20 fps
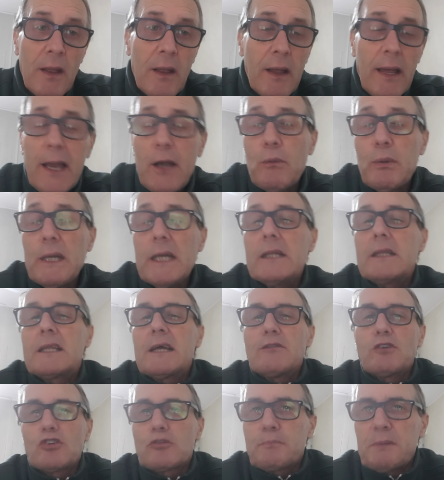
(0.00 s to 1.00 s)
E qui
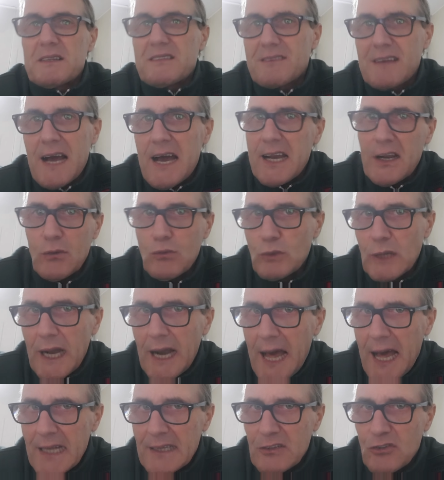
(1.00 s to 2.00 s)
devo spezzare una
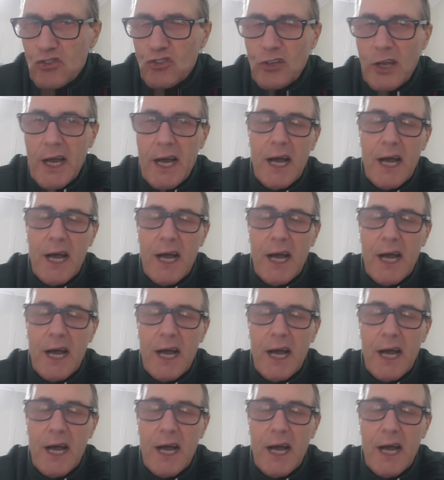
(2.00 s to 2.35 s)
lancia